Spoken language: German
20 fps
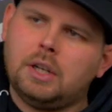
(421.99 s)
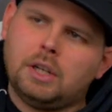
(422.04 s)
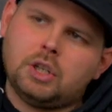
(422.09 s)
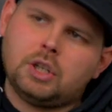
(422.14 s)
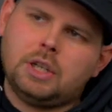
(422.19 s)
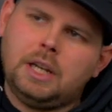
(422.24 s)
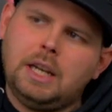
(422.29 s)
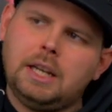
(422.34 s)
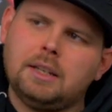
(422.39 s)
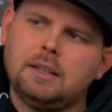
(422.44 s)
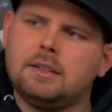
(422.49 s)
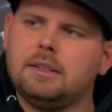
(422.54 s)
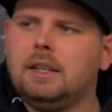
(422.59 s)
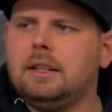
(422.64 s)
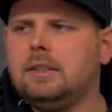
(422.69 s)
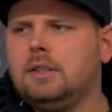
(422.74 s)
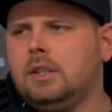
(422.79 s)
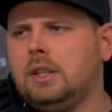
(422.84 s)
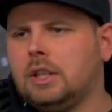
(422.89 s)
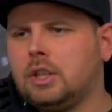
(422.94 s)
entsteht, das
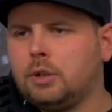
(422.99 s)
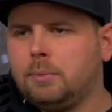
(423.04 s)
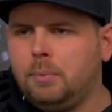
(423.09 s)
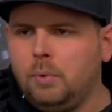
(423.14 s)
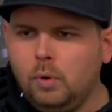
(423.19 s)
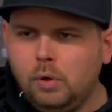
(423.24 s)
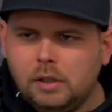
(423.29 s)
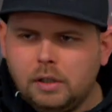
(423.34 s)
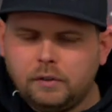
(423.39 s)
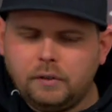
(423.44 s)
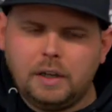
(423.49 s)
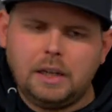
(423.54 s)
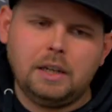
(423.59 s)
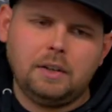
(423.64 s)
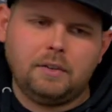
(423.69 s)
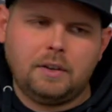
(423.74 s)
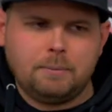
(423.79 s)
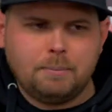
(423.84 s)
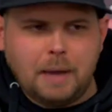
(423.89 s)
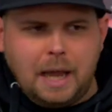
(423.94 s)
nennt sich jetzt
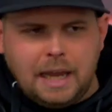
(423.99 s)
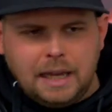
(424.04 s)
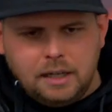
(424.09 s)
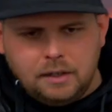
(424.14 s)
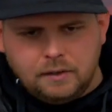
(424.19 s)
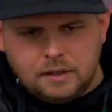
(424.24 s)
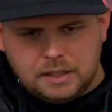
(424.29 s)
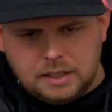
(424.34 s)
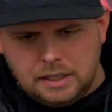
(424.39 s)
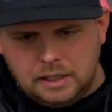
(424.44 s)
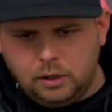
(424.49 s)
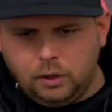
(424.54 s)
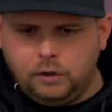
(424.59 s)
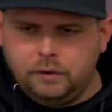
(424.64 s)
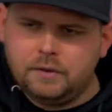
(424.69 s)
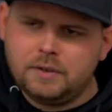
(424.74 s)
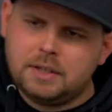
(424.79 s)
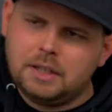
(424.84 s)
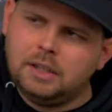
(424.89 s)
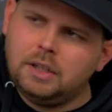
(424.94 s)
Spülgefälle, wenn beide Ventile
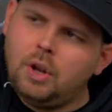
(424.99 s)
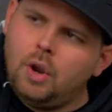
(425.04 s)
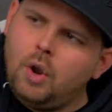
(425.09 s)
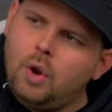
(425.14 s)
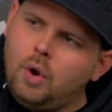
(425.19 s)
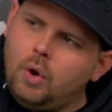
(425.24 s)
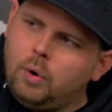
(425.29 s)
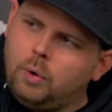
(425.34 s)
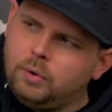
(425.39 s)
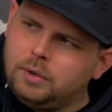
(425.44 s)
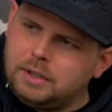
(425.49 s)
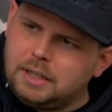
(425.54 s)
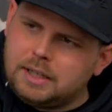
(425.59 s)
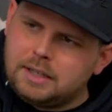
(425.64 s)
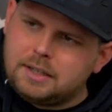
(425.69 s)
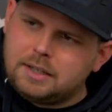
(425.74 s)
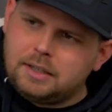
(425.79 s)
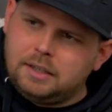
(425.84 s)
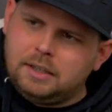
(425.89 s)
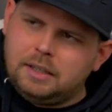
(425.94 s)
offen sind und
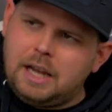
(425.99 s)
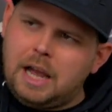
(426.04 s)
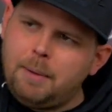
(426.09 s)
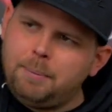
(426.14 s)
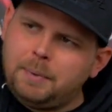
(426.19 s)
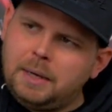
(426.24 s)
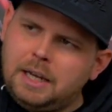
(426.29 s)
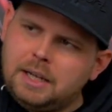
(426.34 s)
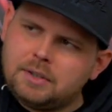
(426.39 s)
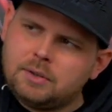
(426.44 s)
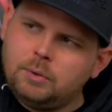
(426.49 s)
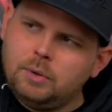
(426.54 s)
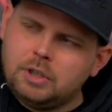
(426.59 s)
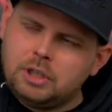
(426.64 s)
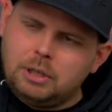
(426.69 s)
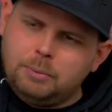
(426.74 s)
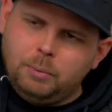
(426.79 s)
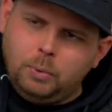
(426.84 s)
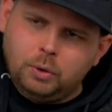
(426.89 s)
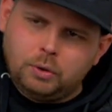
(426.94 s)
das äh, Abgas durch
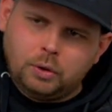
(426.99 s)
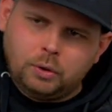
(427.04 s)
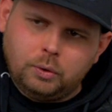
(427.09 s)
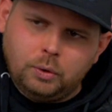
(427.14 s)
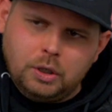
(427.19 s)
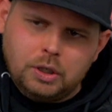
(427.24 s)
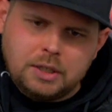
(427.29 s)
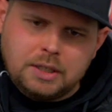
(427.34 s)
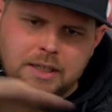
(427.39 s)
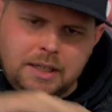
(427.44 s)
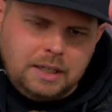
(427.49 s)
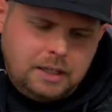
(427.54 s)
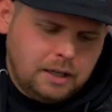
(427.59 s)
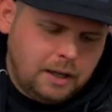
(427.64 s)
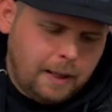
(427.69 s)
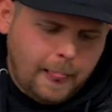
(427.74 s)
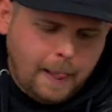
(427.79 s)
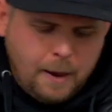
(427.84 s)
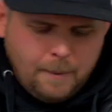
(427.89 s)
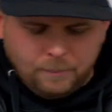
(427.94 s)
den Motor durchzieht,
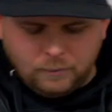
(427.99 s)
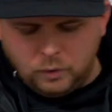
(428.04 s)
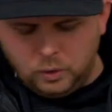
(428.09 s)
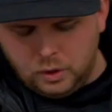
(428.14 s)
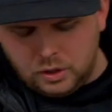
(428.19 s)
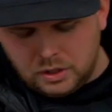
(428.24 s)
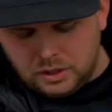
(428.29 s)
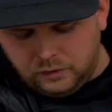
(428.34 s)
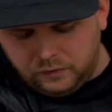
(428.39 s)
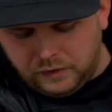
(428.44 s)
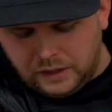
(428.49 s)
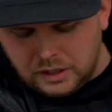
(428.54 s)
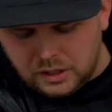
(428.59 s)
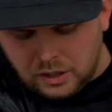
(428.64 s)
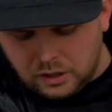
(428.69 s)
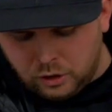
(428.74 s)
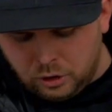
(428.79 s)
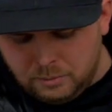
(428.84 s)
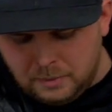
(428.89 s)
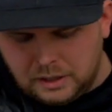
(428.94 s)
durch einen
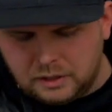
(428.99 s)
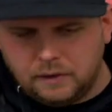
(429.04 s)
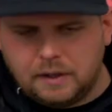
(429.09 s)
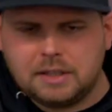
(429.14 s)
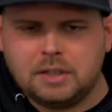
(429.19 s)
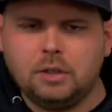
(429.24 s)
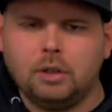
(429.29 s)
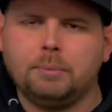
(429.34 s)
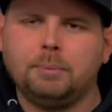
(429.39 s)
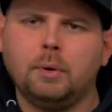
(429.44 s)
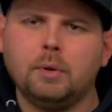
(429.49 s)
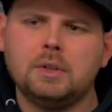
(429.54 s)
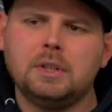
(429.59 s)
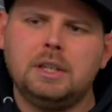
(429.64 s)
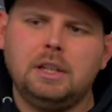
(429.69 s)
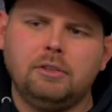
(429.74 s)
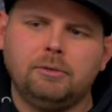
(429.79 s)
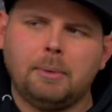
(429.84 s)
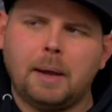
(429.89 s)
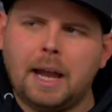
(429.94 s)
Fächerkrümmer quasi noch
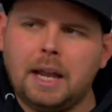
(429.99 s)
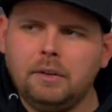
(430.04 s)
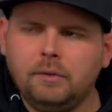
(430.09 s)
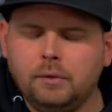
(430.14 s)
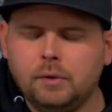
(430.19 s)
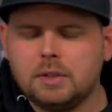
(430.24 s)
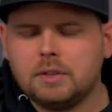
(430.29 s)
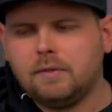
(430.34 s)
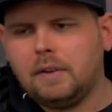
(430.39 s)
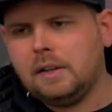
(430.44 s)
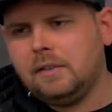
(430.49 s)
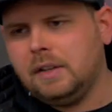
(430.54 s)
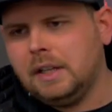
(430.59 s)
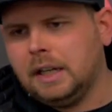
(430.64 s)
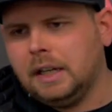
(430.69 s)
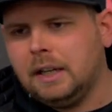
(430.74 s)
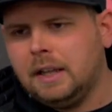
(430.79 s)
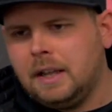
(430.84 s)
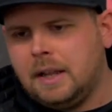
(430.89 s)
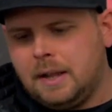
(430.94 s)
positiv beeinflusst, weil
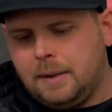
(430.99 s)
wir